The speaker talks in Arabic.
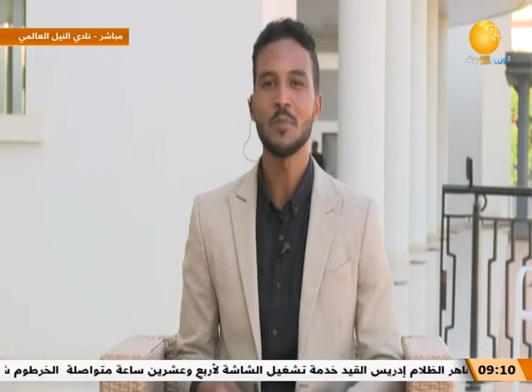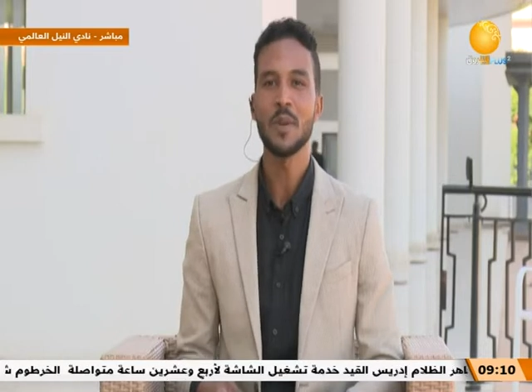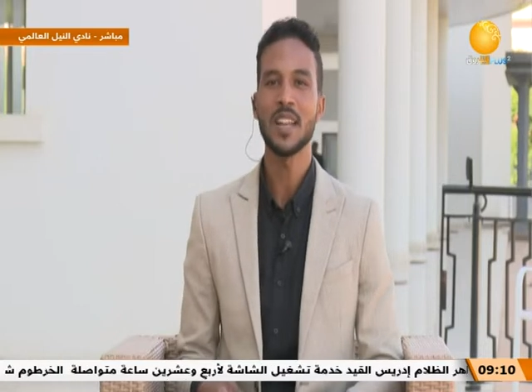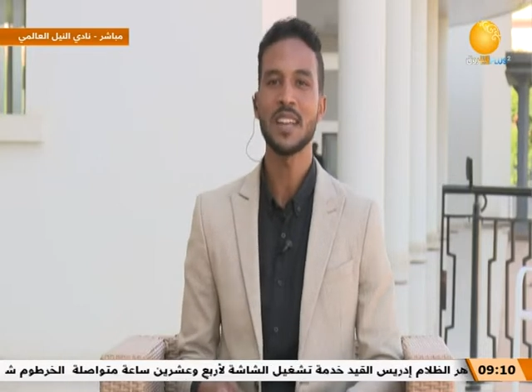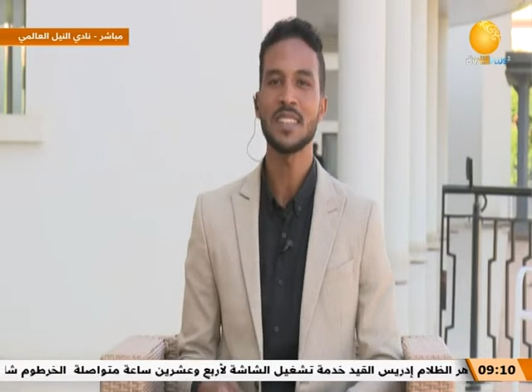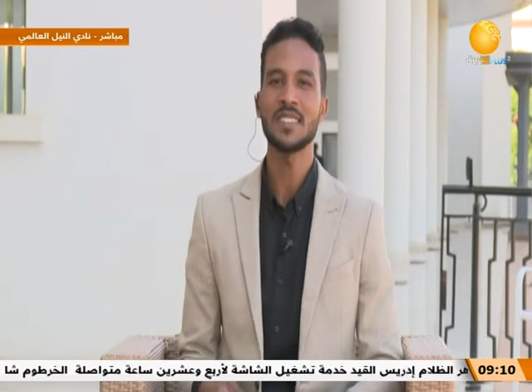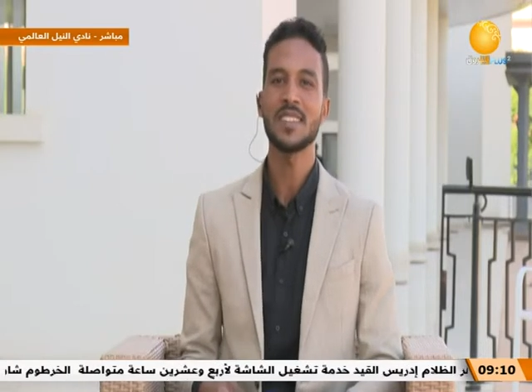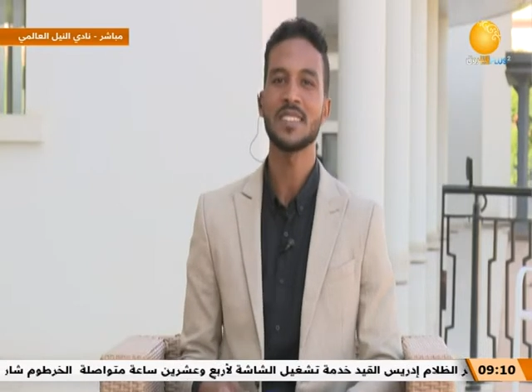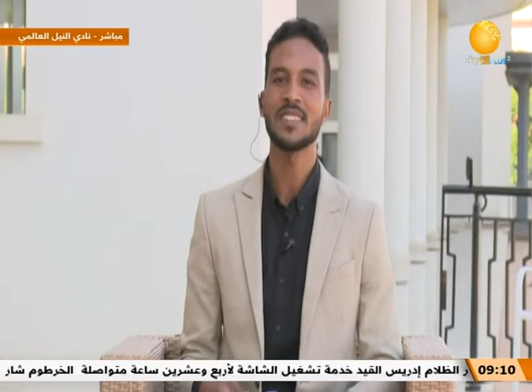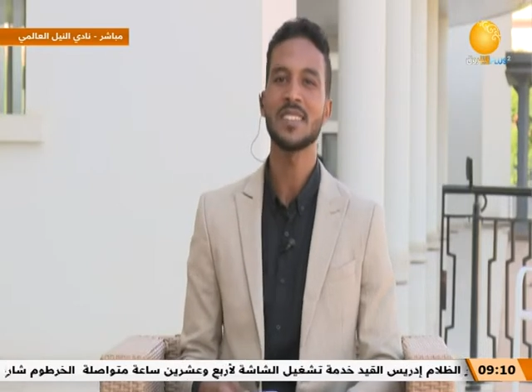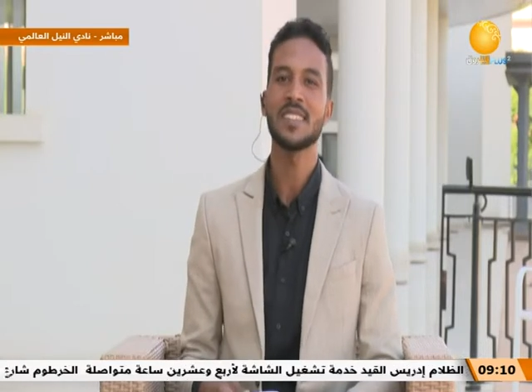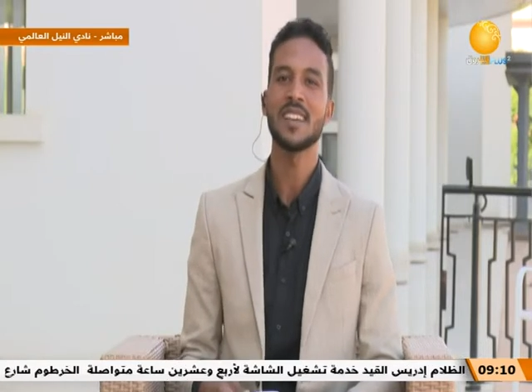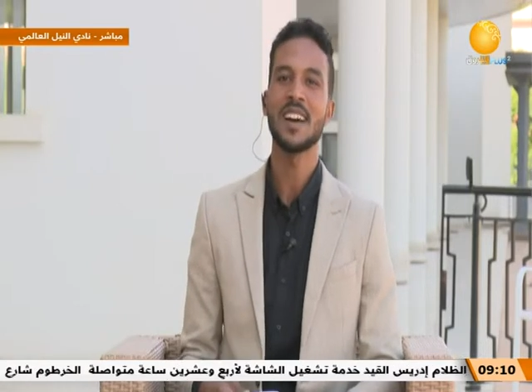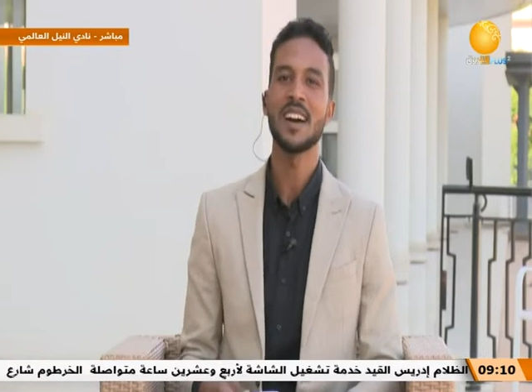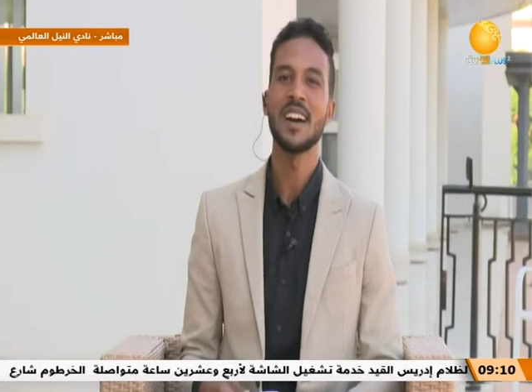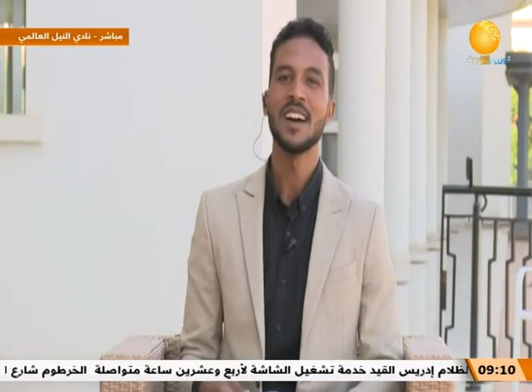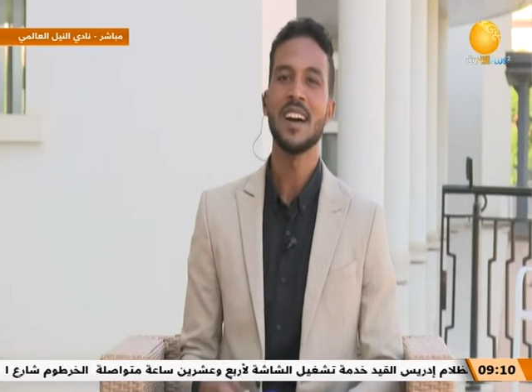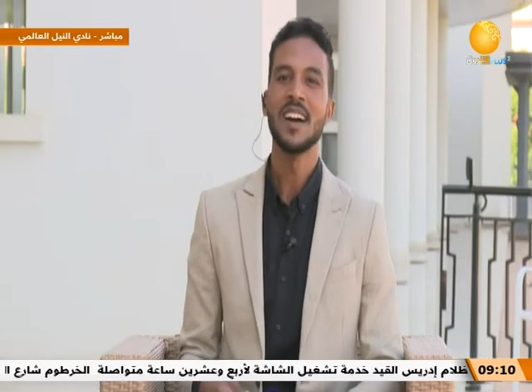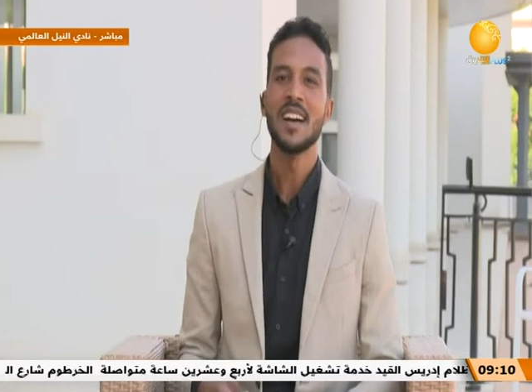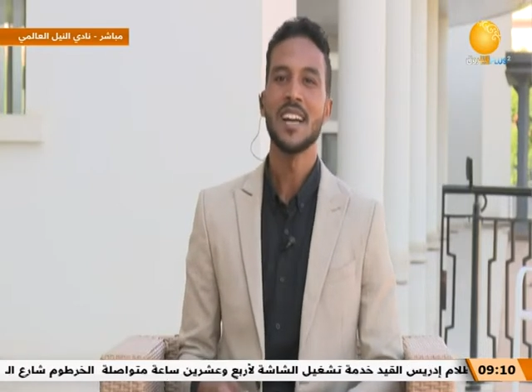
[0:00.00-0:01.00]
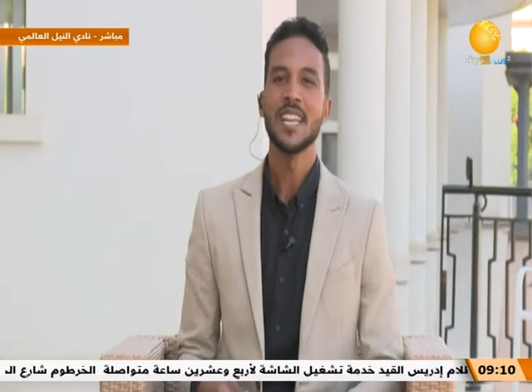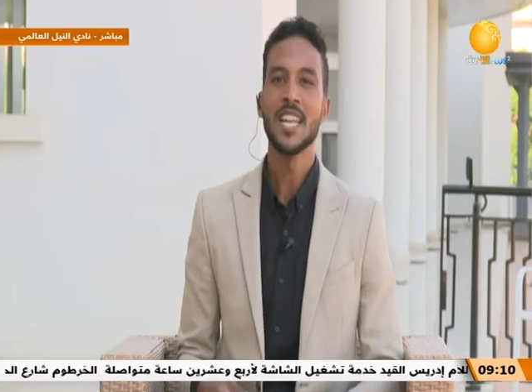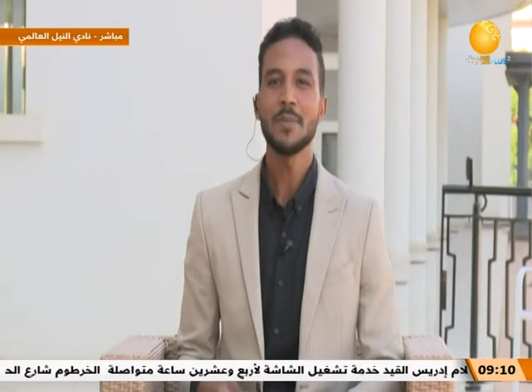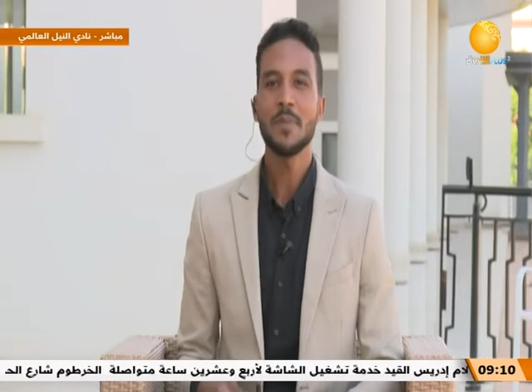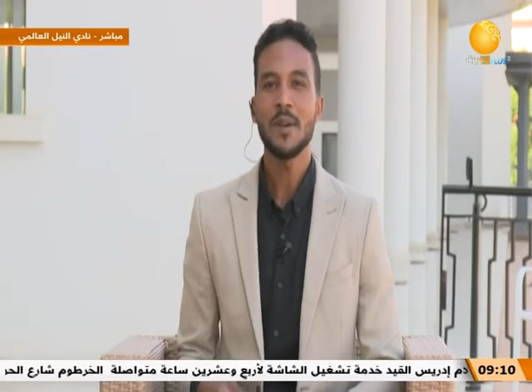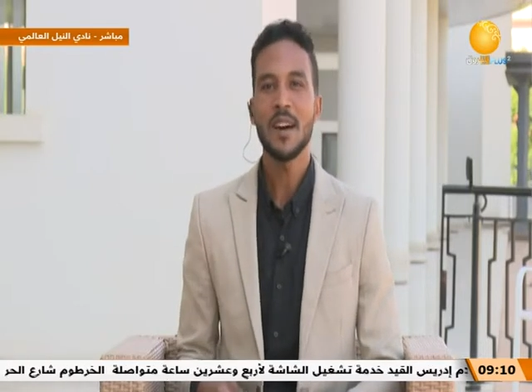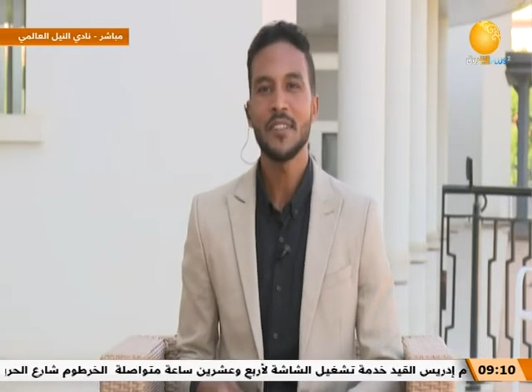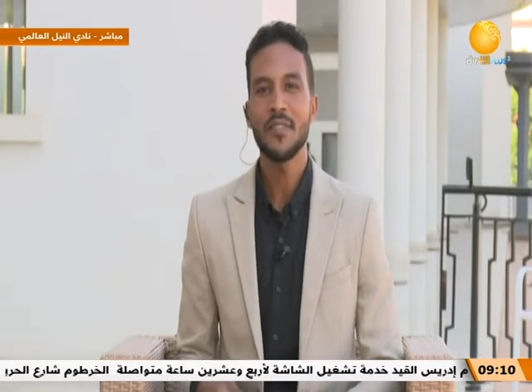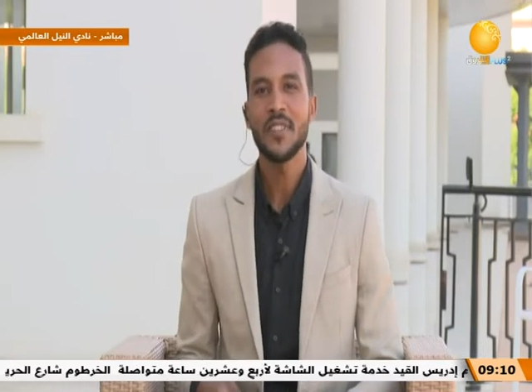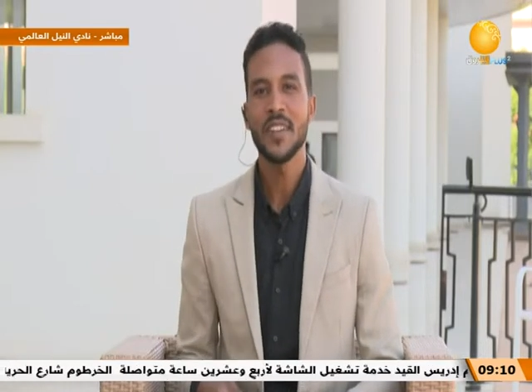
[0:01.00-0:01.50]
الاساسيه
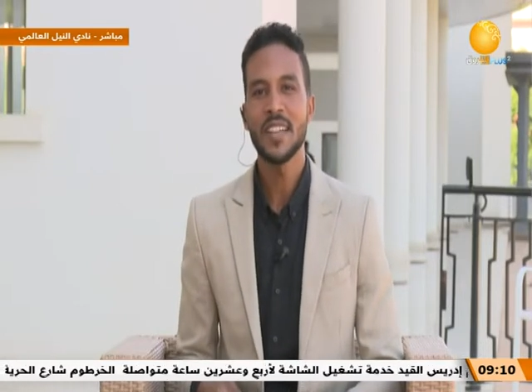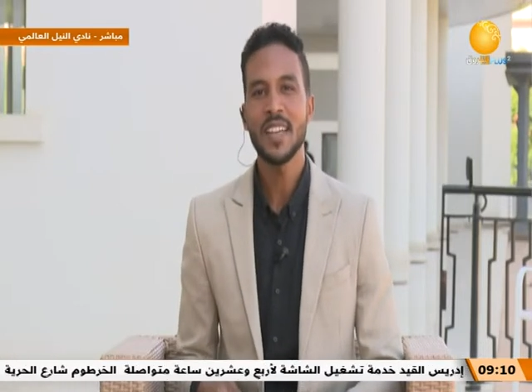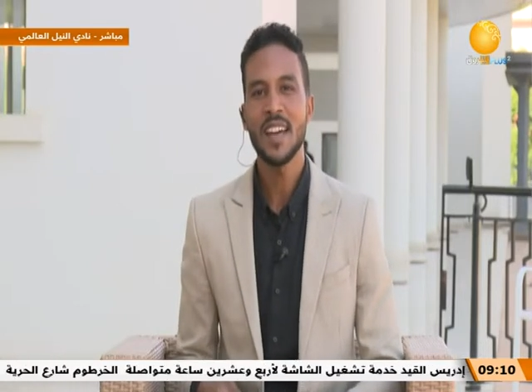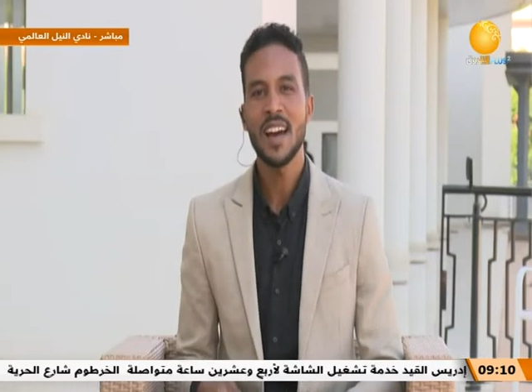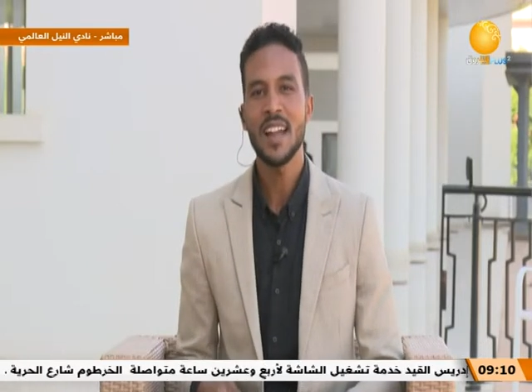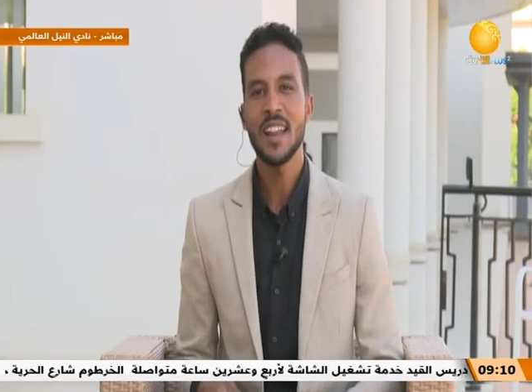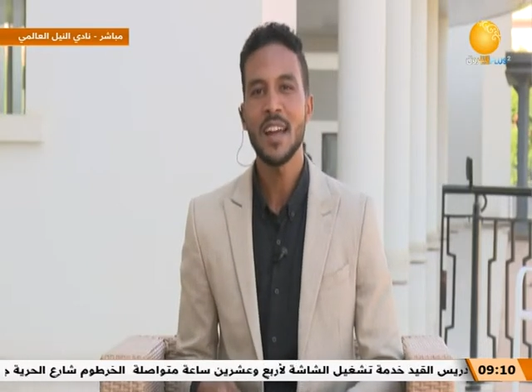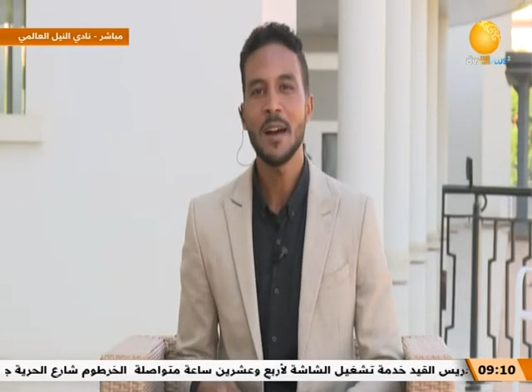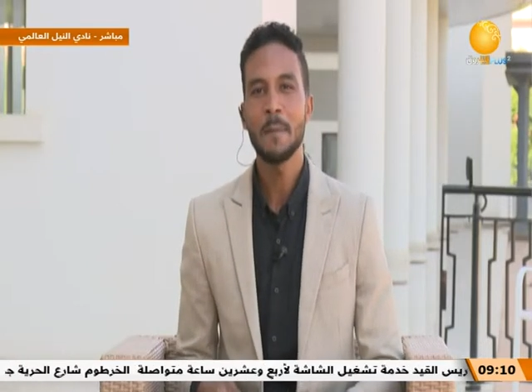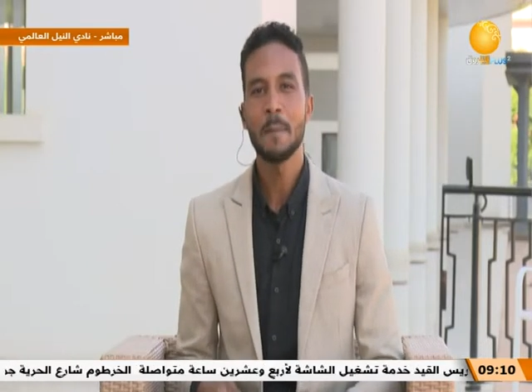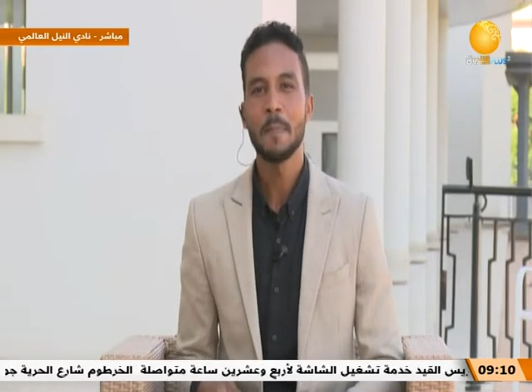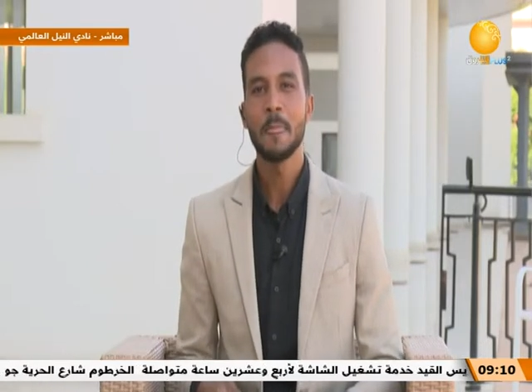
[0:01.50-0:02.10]
نبقى في نيالا